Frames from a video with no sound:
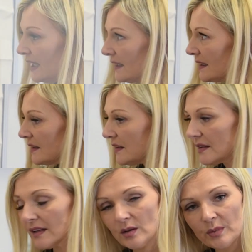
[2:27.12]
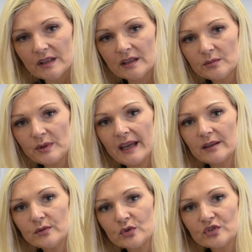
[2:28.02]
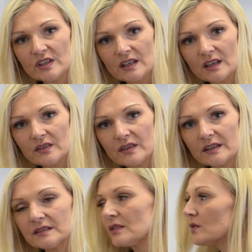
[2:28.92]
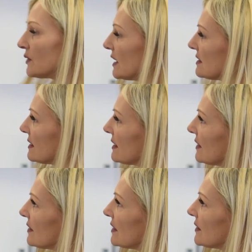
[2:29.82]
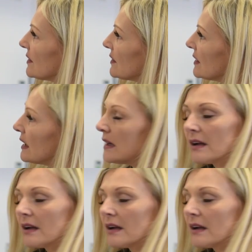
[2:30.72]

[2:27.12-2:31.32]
für das Unbewusstsein meiner Zielgruppe entsprechende Wirkung erziele.